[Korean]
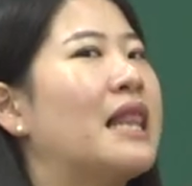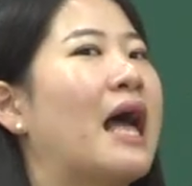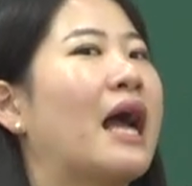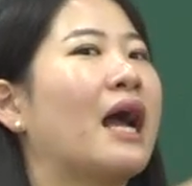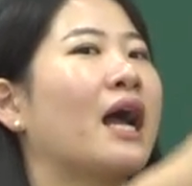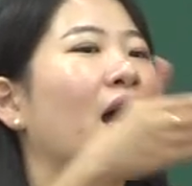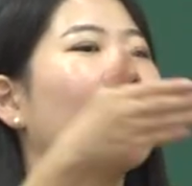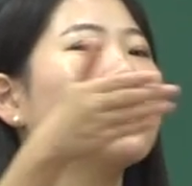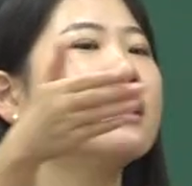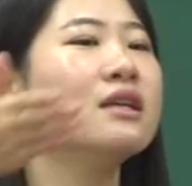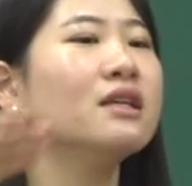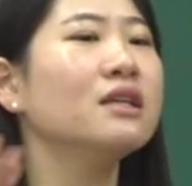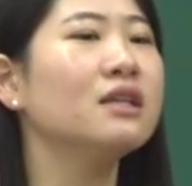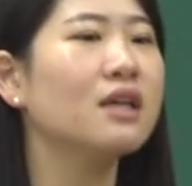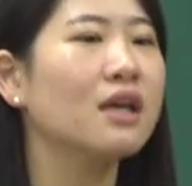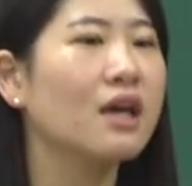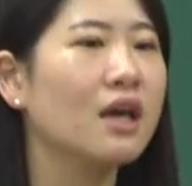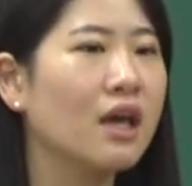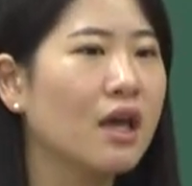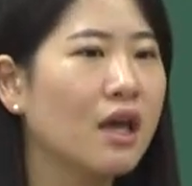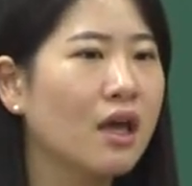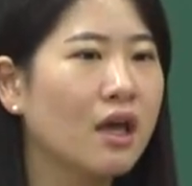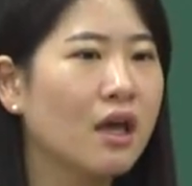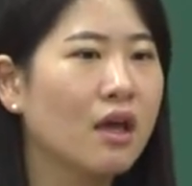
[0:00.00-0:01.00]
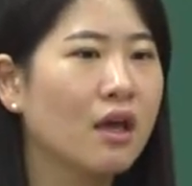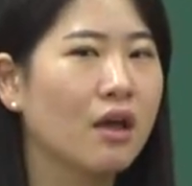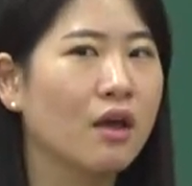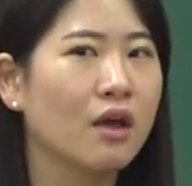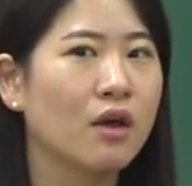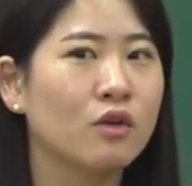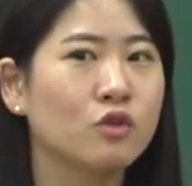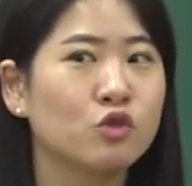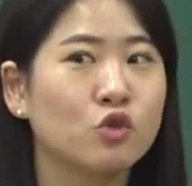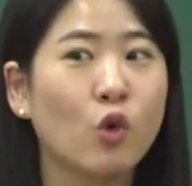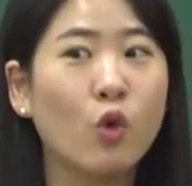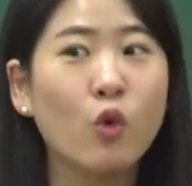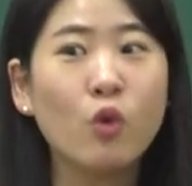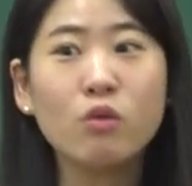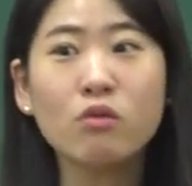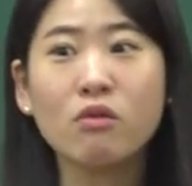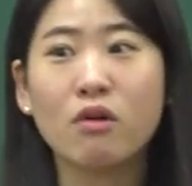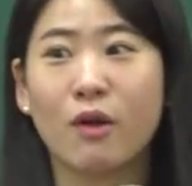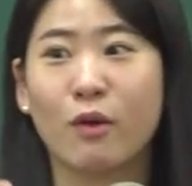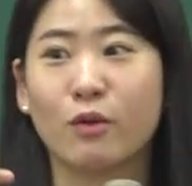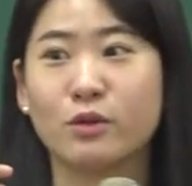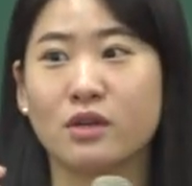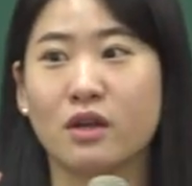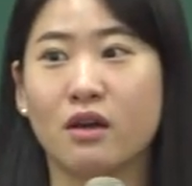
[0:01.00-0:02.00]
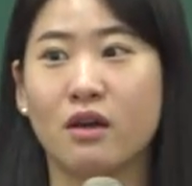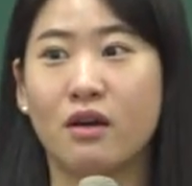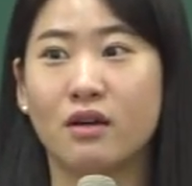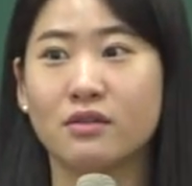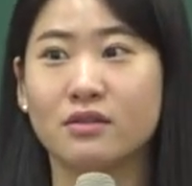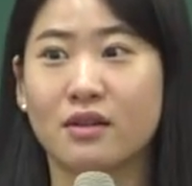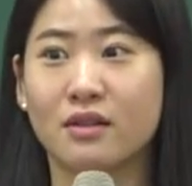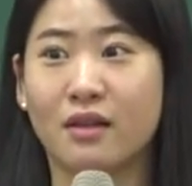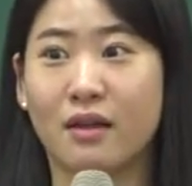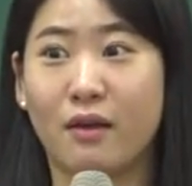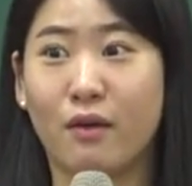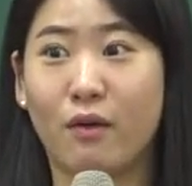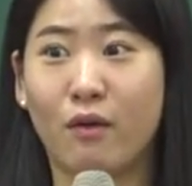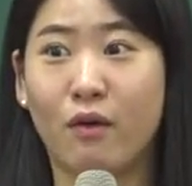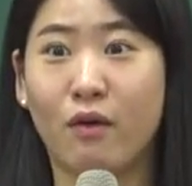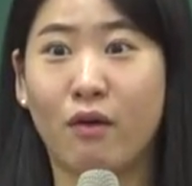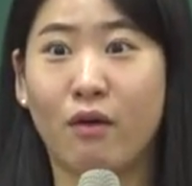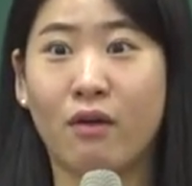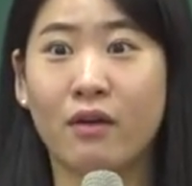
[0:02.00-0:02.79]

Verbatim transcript: 나가는 게 좋은 거라고 생각하잖아요.